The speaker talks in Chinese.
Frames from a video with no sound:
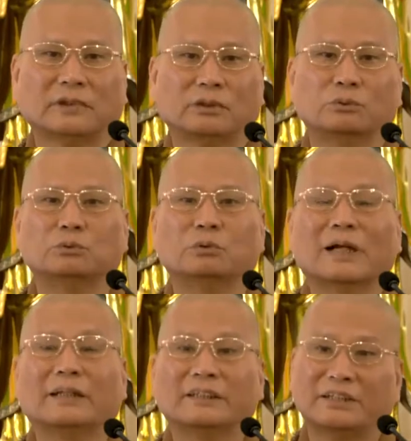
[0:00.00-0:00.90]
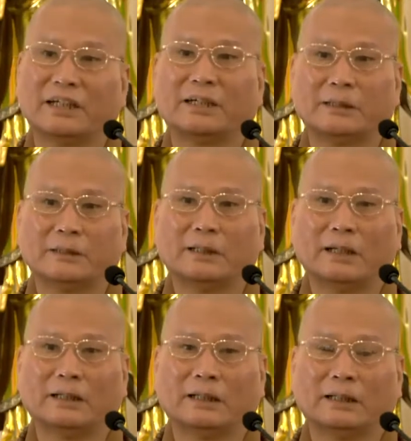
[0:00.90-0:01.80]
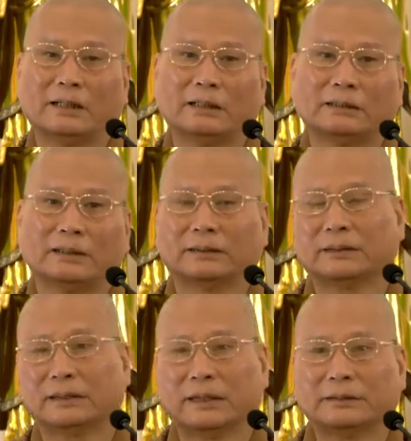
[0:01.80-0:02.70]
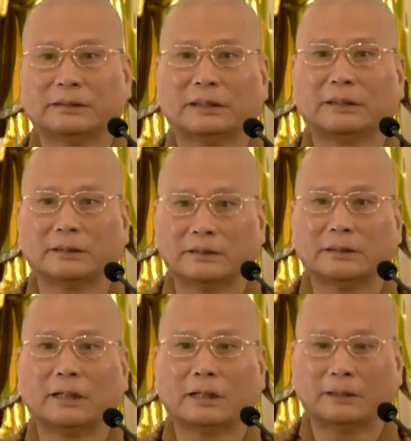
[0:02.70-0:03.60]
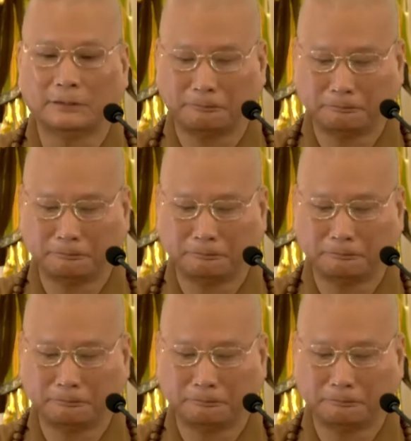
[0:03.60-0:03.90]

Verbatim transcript: 啊，如染香人呐，啊，那像染香人一样啊。